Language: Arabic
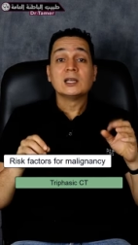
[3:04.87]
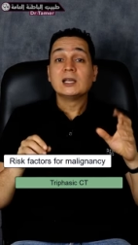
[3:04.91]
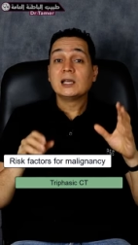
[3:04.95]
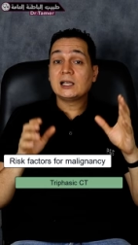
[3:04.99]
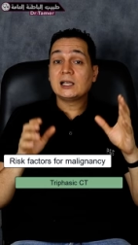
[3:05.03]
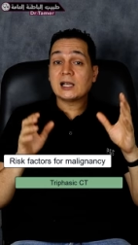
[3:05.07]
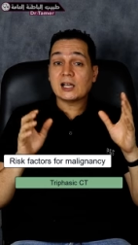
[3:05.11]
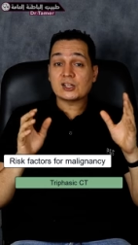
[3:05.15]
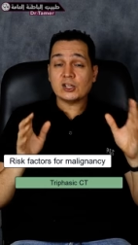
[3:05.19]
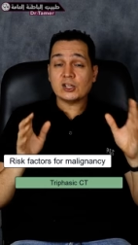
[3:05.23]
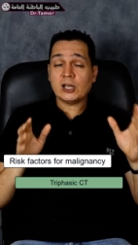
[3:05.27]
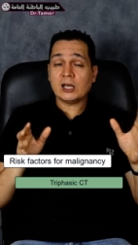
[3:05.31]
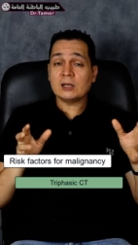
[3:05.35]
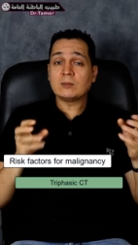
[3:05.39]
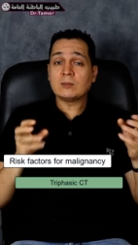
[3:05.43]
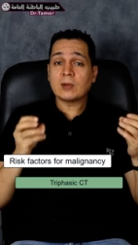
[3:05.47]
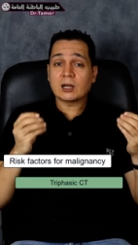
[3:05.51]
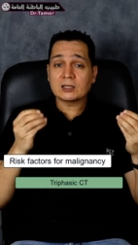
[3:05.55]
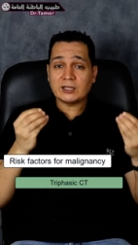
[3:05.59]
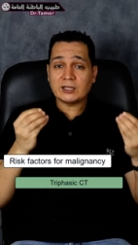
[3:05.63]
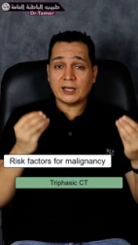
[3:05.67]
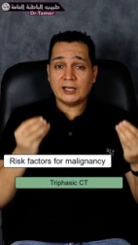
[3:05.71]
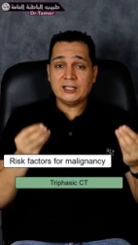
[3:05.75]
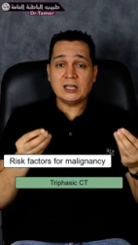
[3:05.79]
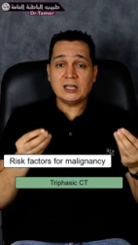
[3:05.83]
الاشعه
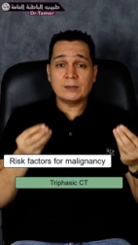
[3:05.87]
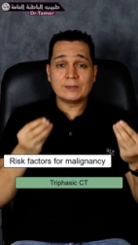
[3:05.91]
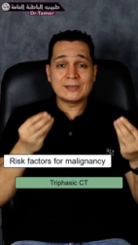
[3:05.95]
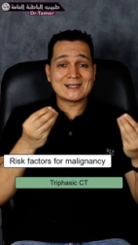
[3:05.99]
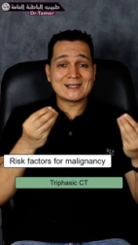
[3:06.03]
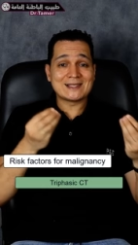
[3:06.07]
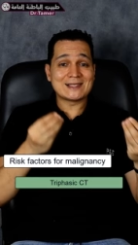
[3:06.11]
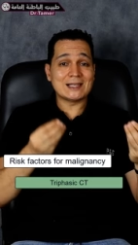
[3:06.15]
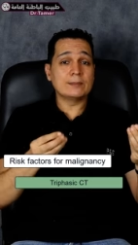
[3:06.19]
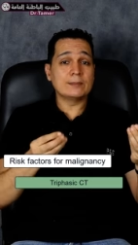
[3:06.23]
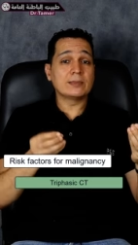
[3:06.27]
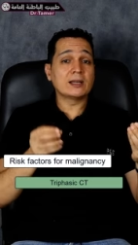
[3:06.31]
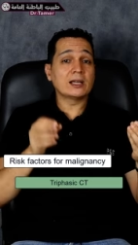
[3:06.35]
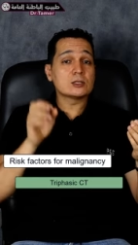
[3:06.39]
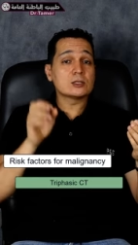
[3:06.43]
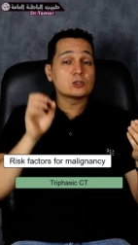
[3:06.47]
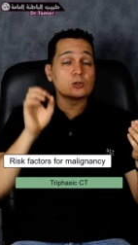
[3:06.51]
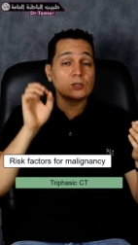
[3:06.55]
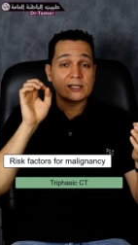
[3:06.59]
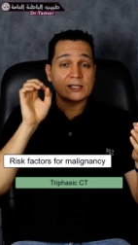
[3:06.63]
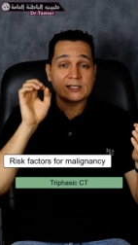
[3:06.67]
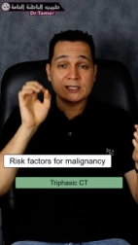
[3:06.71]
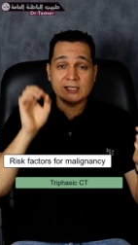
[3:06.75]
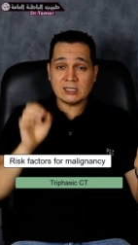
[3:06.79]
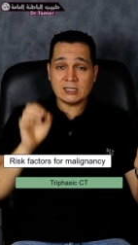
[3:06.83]
المقطعيه بالصبغه
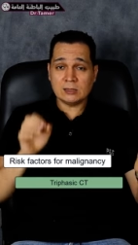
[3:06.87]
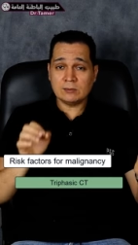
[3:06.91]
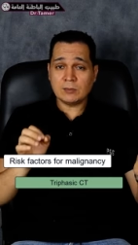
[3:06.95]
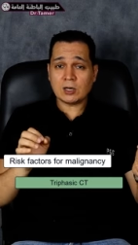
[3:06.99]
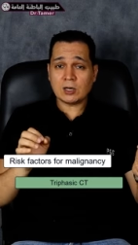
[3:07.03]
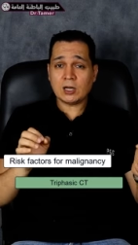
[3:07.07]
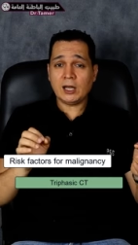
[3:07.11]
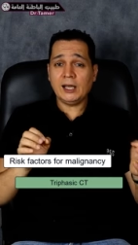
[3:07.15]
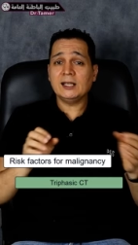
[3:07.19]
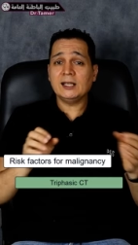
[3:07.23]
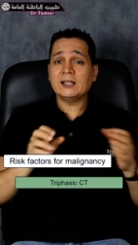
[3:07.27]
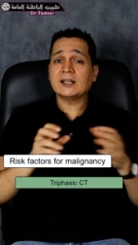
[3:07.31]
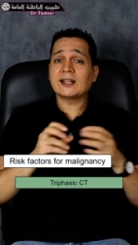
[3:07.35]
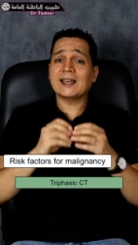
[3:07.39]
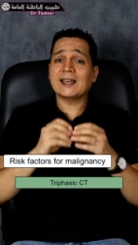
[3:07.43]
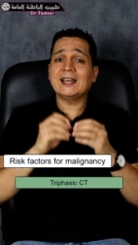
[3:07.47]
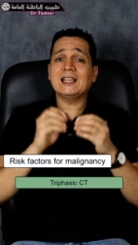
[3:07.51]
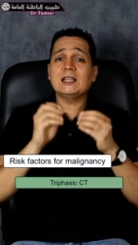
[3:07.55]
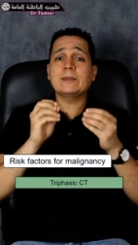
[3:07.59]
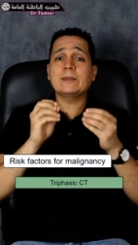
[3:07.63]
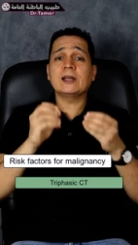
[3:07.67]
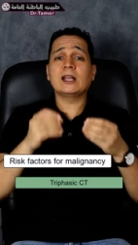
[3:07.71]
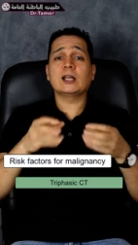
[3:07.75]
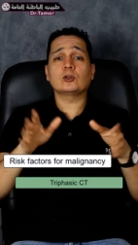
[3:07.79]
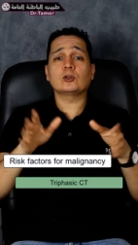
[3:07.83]
ثلاثيه المراحل
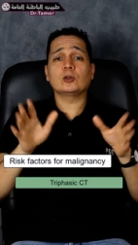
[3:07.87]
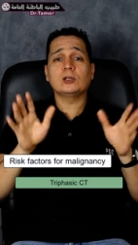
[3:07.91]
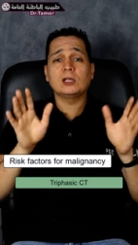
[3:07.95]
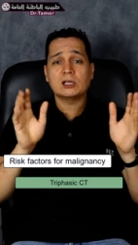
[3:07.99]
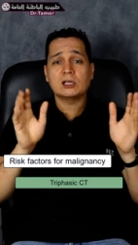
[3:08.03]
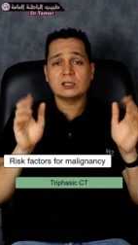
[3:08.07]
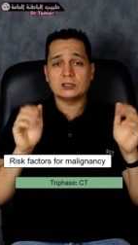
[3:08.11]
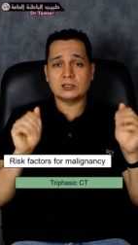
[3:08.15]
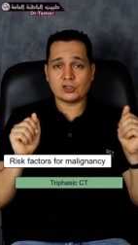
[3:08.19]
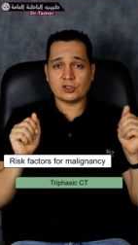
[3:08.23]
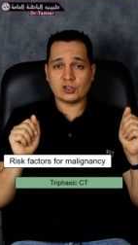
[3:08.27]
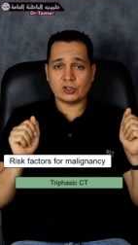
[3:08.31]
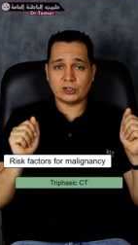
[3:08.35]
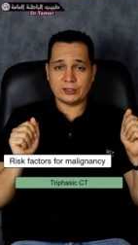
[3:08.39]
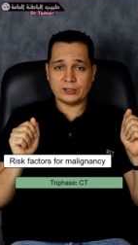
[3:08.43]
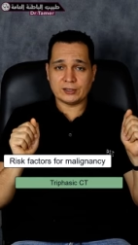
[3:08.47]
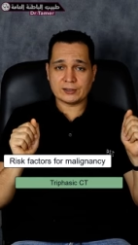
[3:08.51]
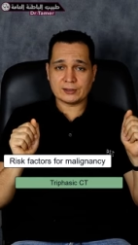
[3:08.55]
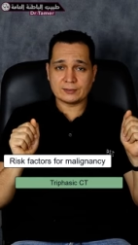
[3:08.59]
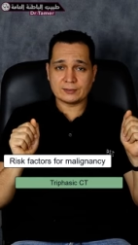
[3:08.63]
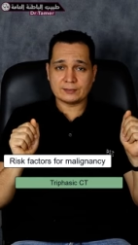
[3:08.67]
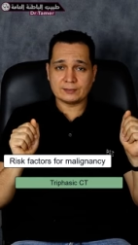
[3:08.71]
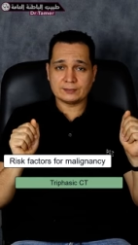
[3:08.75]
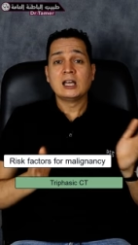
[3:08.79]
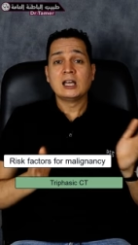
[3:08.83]
غالبا هتقول لك
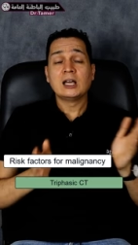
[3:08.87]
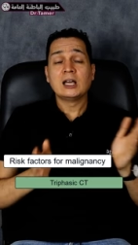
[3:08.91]
التشخيص